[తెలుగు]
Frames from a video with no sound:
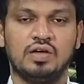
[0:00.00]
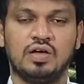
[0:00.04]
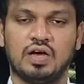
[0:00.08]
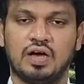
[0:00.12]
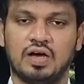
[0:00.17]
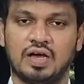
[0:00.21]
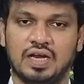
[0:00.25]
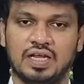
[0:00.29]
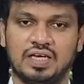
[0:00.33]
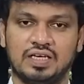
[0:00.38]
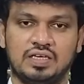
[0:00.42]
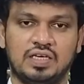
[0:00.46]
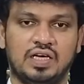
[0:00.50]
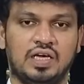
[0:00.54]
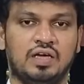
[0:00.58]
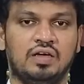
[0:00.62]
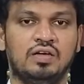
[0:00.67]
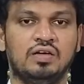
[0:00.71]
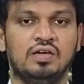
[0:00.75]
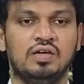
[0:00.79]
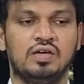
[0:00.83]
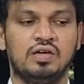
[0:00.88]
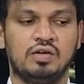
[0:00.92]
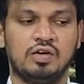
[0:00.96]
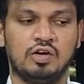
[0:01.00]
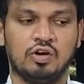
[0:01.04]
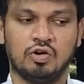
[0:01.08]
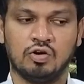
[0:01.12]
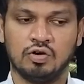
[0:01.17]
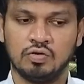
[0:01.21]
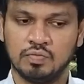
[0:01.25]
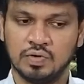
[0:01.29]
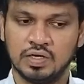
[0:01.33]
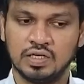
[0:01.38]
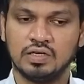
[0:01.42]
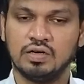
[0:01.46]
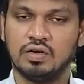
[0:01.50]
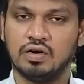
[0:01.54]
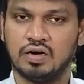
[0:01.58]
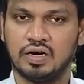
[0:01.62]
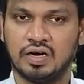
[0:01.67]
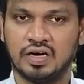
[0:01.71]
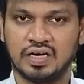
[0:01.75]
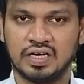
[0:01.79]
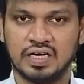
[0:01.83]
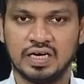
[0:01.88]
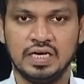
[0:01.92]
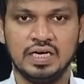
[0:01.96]
అలాగే నార్మల్గా
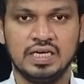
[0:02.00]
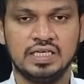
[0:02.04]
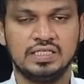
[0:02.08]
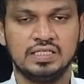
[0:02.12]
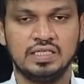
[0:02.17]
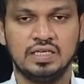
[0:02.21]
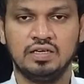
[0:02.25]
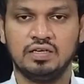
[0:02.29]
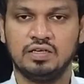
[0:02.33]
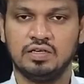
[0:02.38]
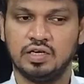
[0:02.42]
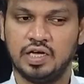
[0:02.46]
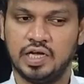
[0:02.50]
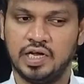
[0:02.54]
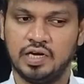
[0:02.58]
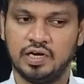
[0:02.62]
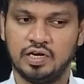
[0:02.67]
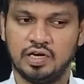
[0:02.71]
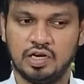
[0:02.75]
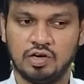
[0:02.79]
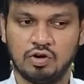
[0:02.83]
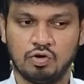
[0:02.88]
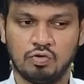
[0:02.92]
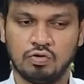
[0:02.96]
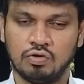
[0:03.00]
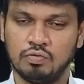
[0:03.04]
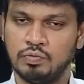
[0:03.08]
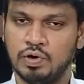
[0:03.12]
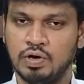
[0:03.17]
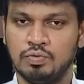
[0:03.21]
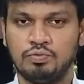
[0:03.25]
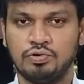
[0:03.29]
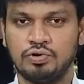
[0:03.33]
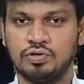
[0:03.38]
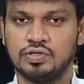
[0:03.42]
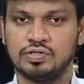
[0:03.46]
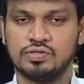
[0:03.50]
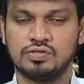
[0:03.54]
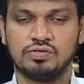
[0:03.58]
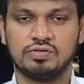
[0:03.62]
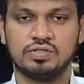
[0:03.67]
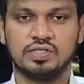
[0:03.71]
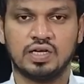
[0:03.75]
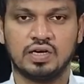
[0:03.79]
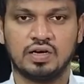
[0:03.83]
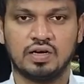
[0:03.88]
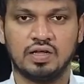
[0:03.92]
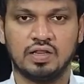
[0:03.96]
ఆర్గండి సిల్క్ ఏంటంటే నార్మల్ బోర్డర్స్
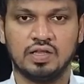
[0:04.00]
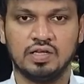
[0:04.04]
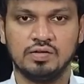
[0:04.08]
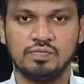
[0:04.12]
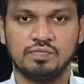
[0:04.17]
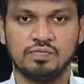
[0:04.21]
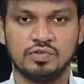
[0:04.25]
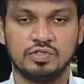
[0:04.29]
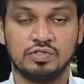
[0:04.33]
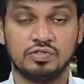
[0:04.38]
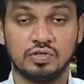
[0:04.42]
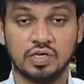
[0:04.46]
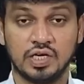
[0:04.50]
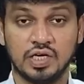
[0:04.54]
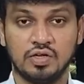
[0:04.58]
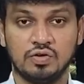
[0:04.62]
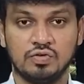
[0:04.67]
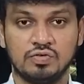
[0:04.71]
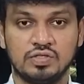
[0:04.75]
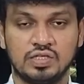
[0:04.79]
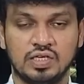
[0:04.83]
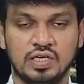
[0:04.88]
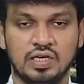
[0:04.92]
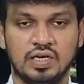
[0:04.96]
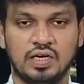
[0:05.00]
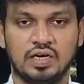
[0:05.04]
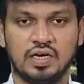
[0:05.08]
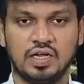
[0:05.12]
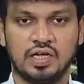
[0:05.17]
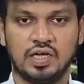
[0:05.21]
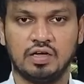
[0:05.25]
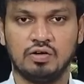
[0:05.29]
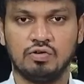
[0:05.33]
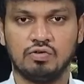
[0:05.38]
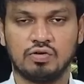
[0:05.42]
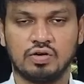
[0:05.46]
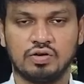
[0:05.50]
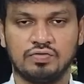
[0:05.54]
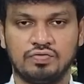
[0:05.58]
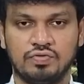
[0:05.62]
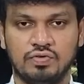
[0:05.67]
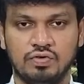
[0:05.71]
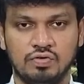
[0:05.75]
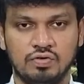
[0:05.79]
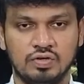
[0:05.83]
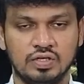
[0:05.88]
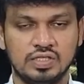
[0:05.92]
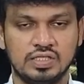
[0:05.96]
చూసారు కదా సో ఈరోజు ఏంటంటే ఒక
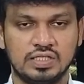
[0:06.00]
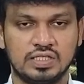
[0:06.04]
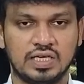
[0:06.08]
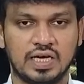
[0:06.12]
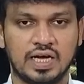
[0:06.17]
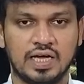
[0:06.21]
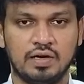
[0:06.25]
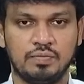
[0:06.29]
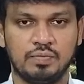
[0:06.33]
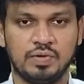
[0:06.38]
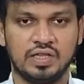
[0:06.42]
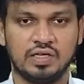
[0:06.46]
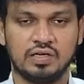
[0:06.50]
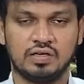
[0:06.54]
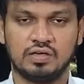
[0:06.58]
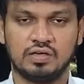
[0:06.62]
ఫ్లోరల్ స్టైల్ మీద